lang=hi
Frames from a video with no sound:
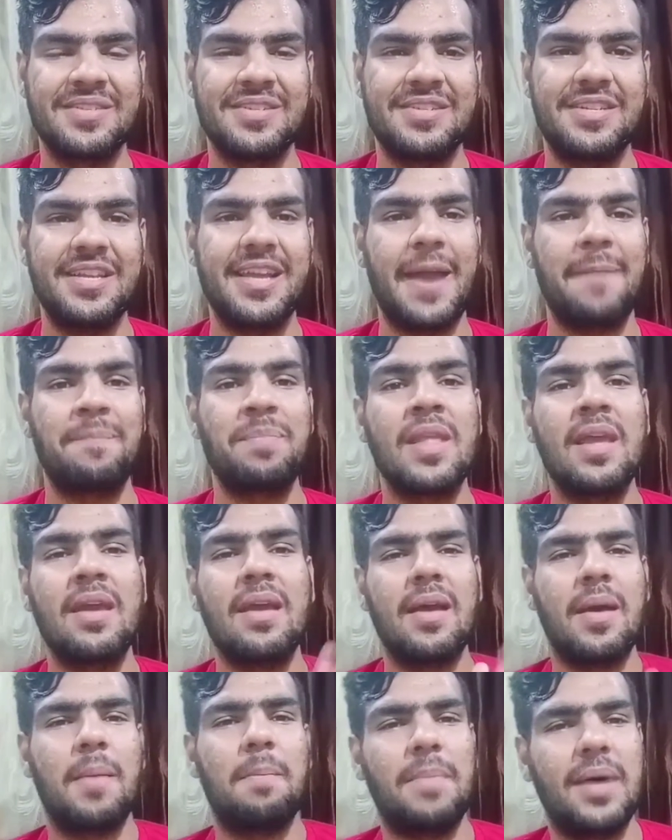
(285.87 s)
ठीक है
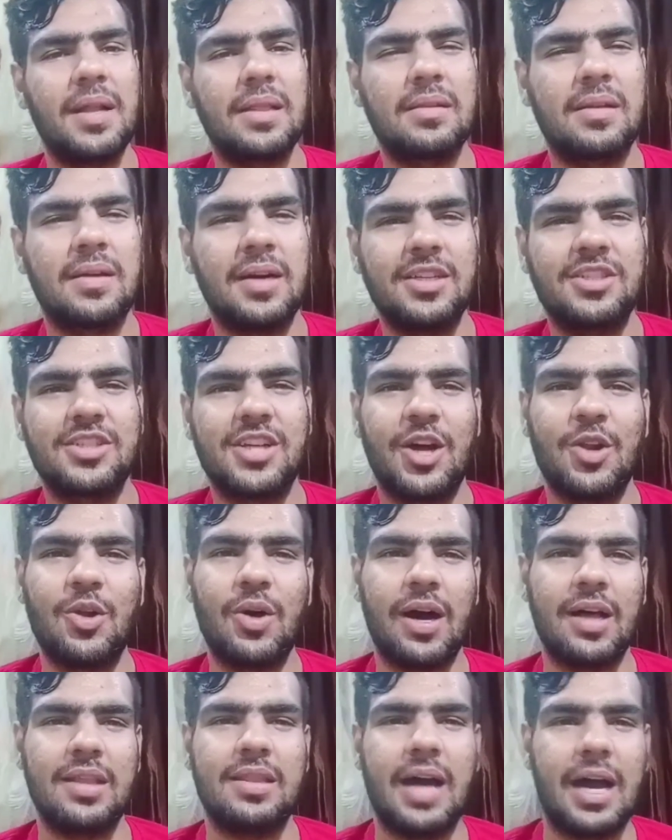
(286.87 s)
मत खर्च करो
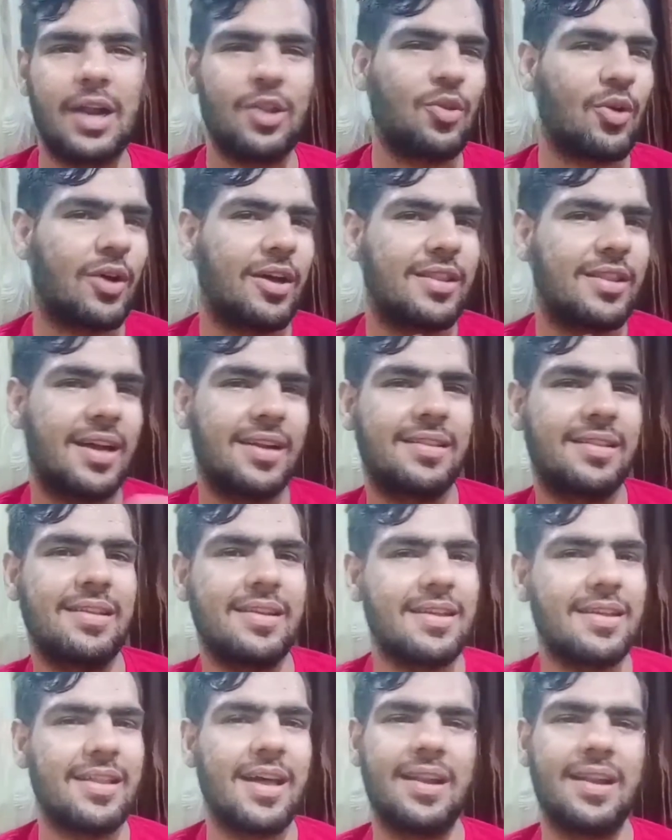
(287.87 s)
हज़ार दो हज़ार
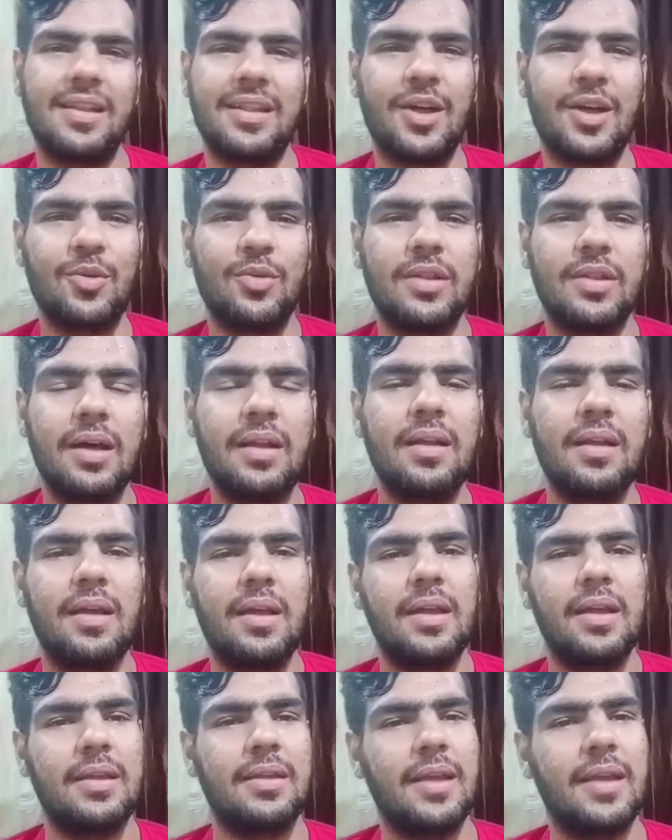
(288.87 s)
तीन हज़ार इधर उधर
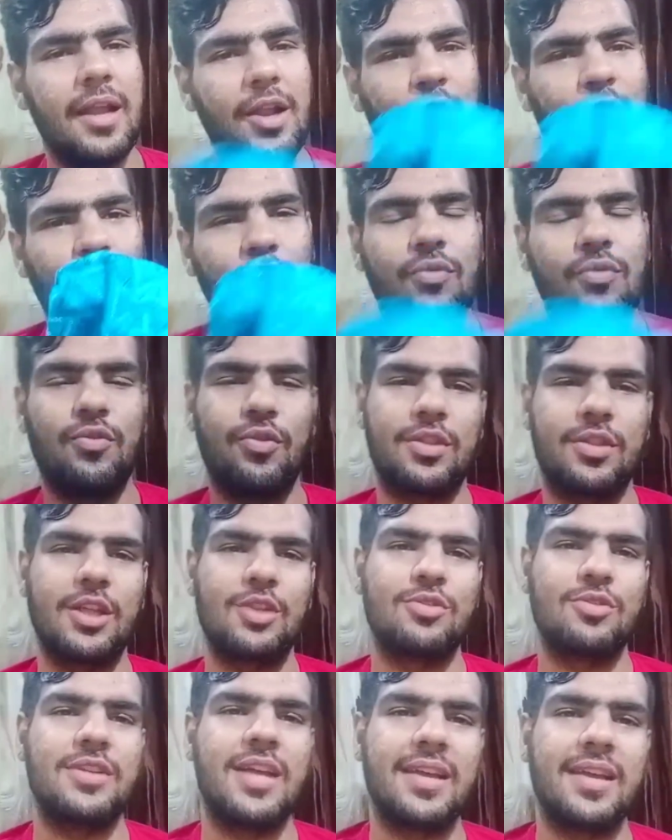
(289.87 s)
ये ले लो
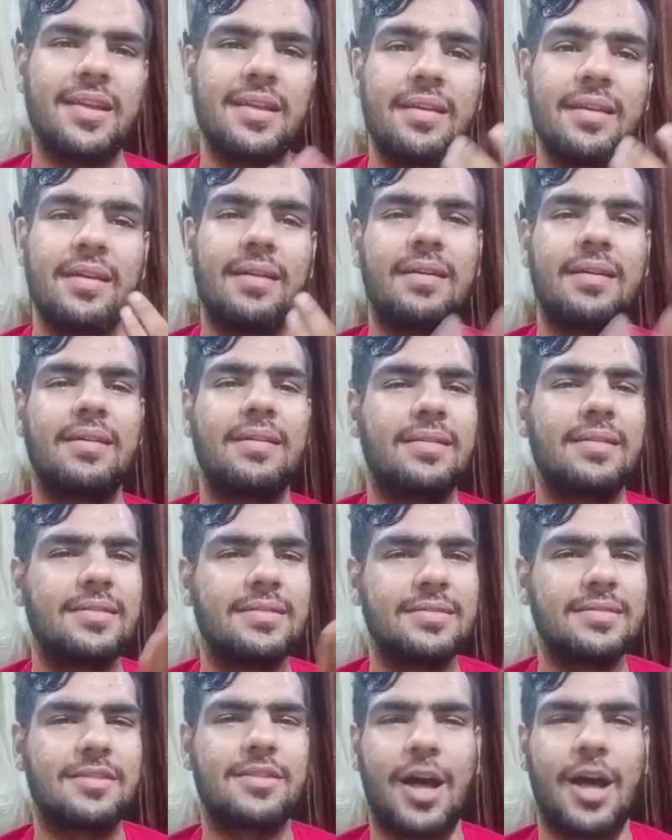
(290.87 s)
फुर्सत हो जाएगी
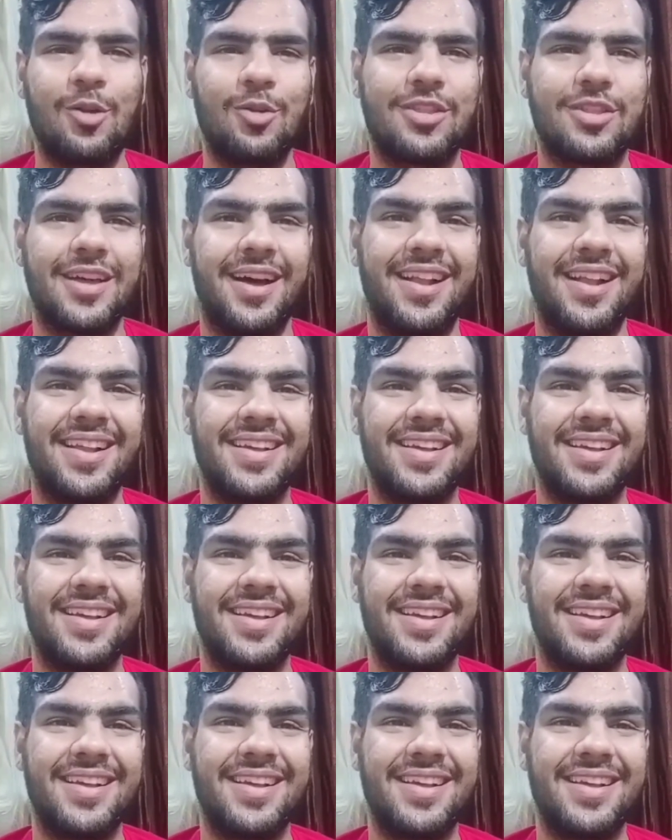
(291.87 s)
सालों साल